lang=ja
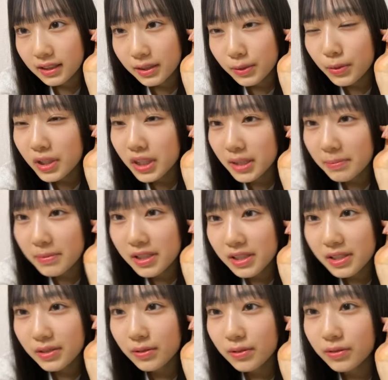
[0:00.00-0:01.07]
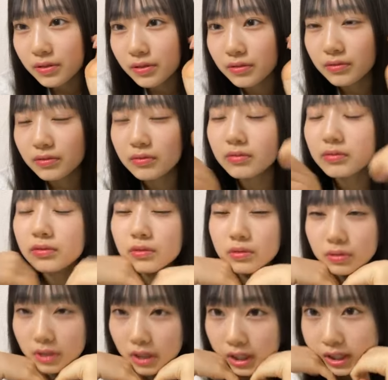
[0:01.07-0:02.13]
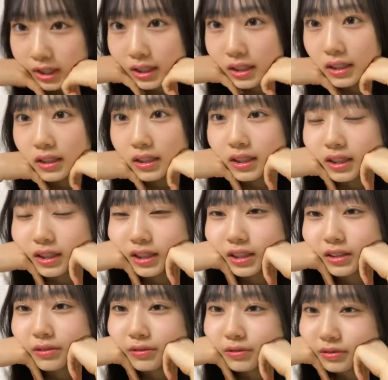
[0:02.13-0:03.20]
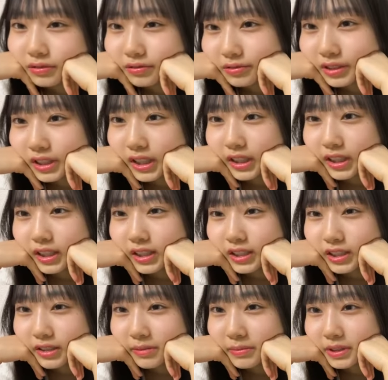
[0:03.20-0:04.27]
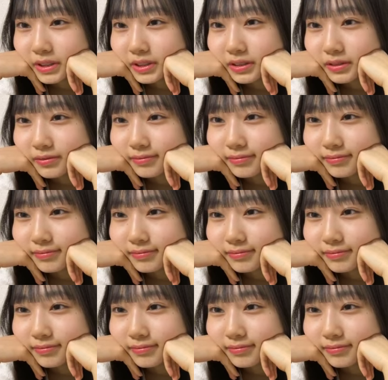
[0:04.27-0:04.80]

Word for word: 聞こえてますすごく本当にありがとうニヤニヤしてます